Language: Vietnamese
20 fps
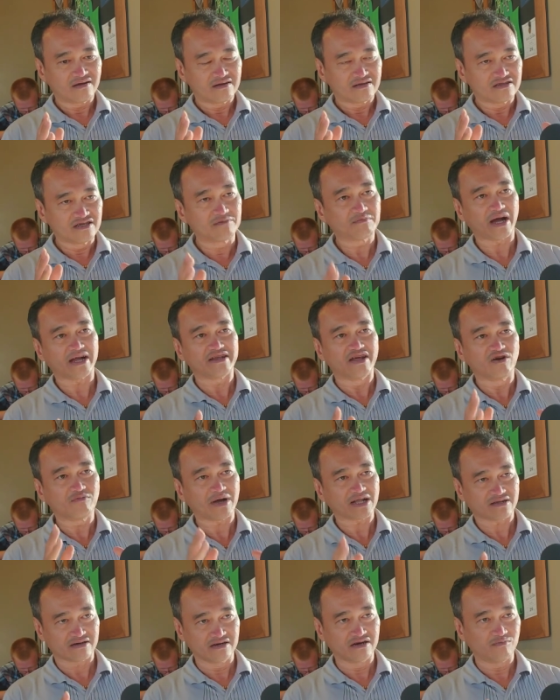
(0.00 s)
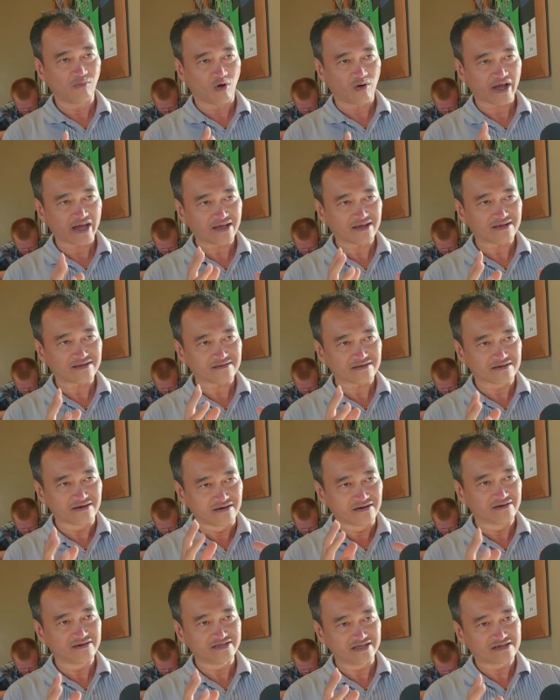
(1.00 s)
Nhưng mà nếu mà thưa một cái
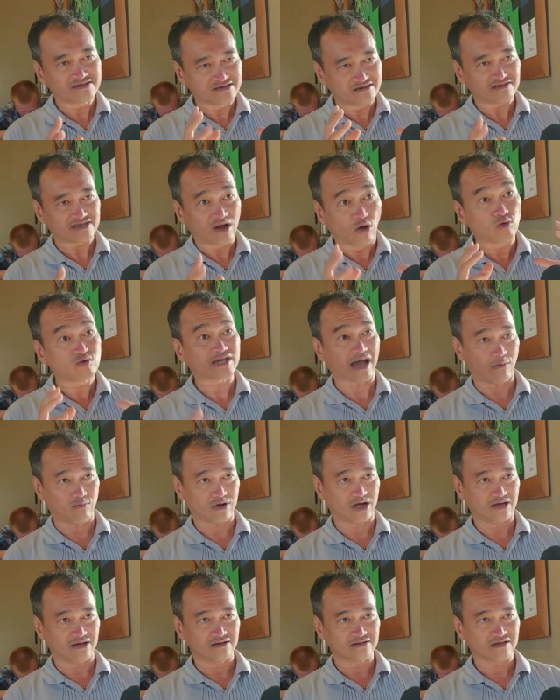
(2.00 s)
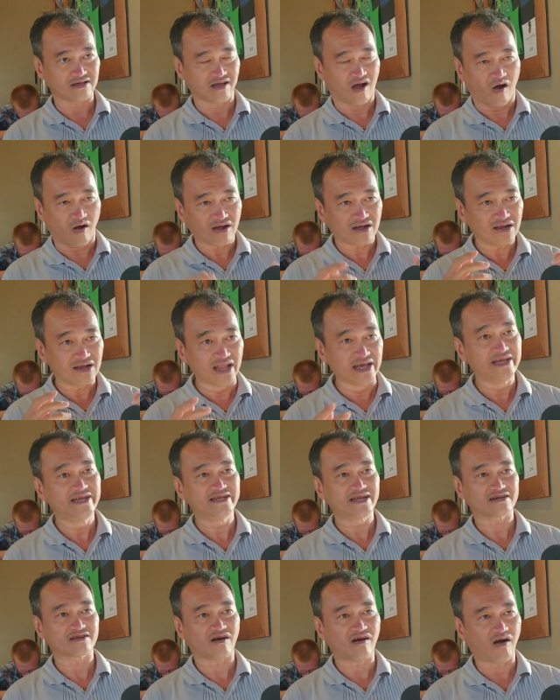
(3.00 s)
người, những người đầu chọc á, thì họ cứ lì
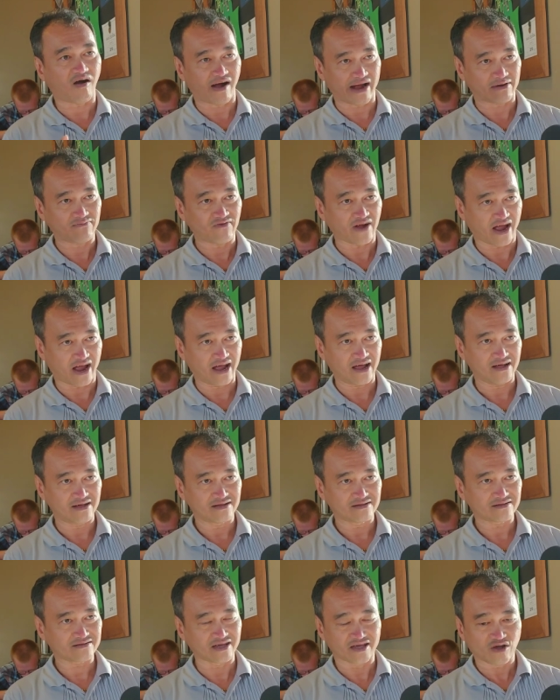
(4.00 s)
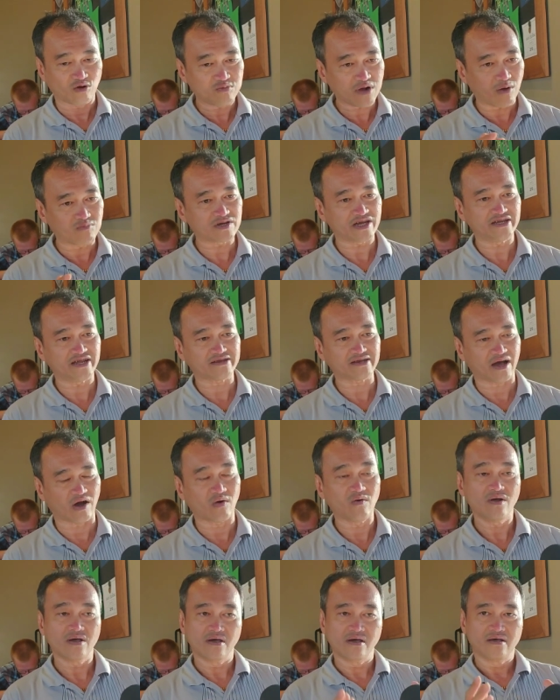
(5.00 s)
ra đó họ ăn vạ thì cũng không đi đến
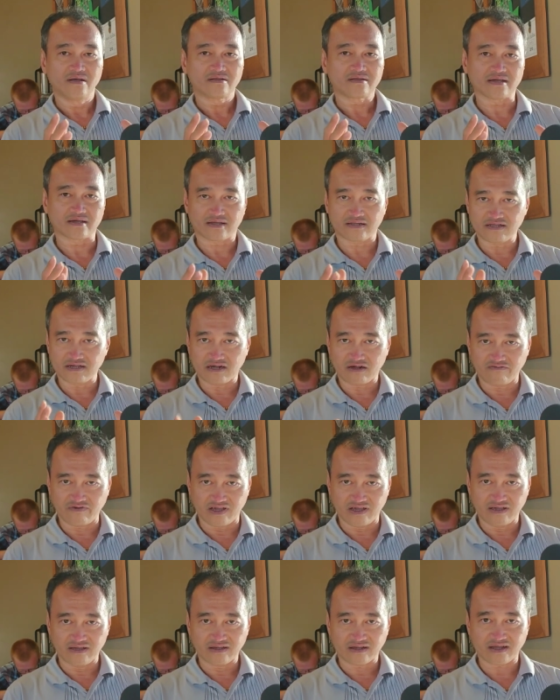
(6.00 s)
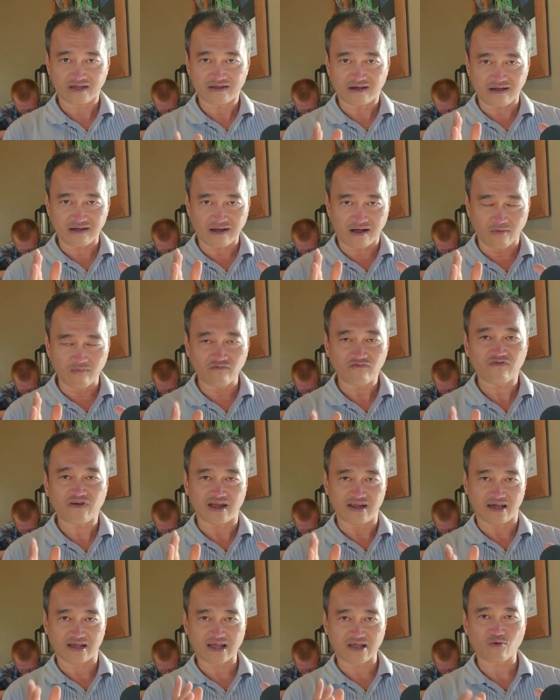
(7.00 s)
đâu. Thì kính thưa quý vị, cái đó không
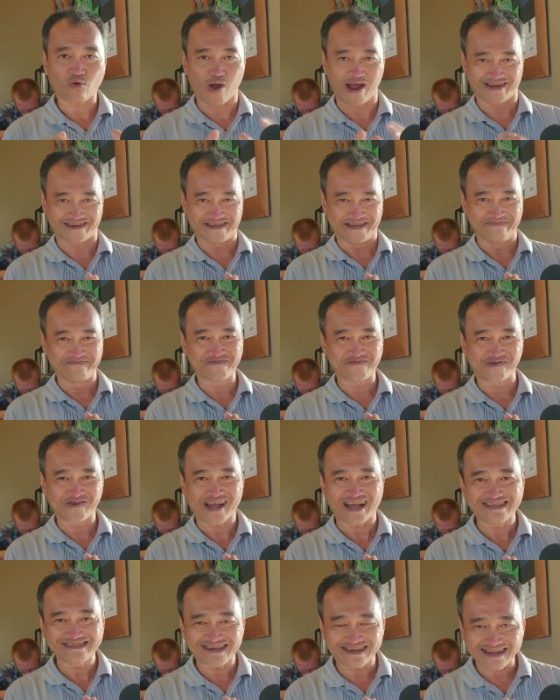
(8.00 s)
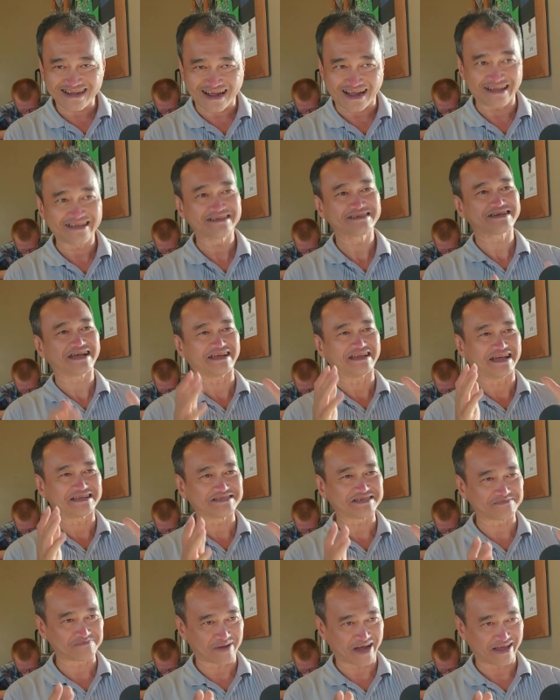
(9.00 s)
phải là cái quan điểm của cá nhân Khải. Khải đang
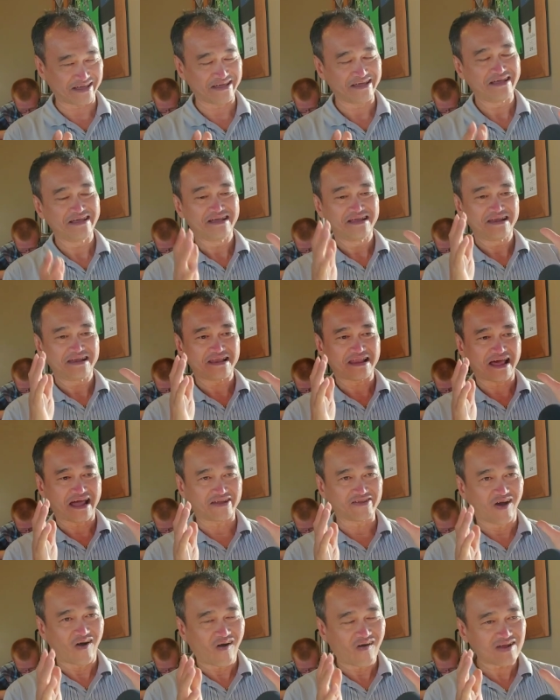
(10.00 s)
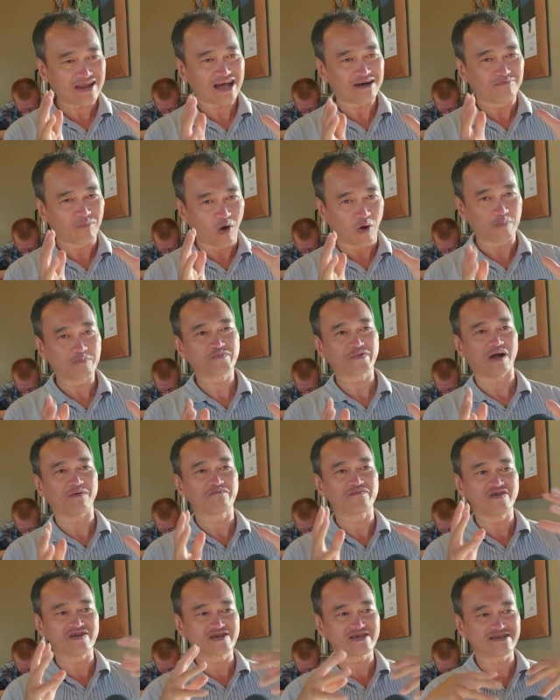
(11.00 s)
trình bày là đó là một
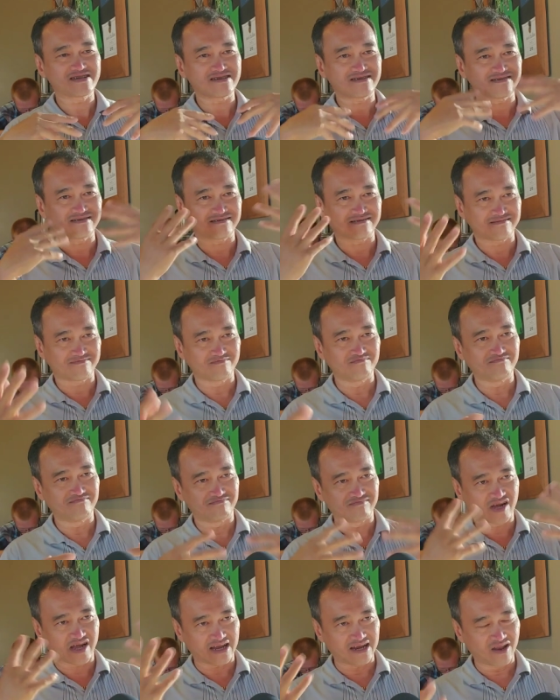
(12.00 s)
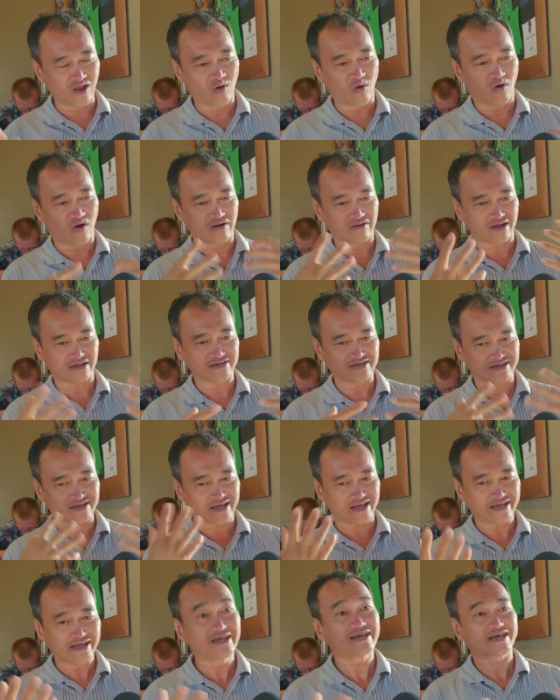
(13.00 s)
trong những cái luộc, những
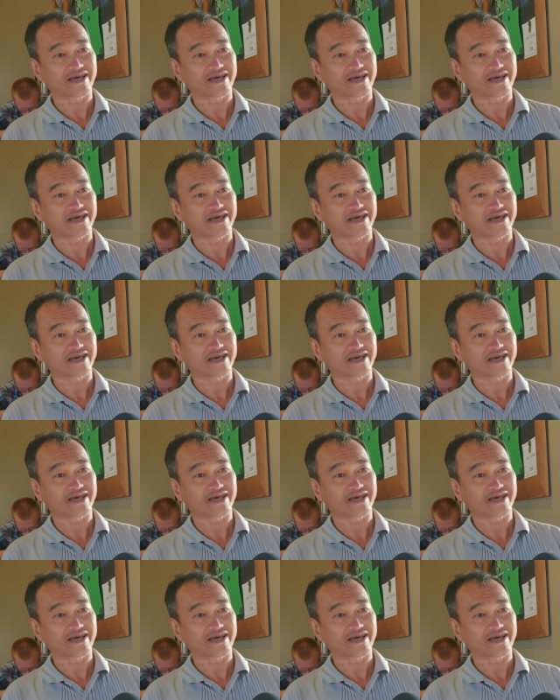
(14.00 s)
cái ý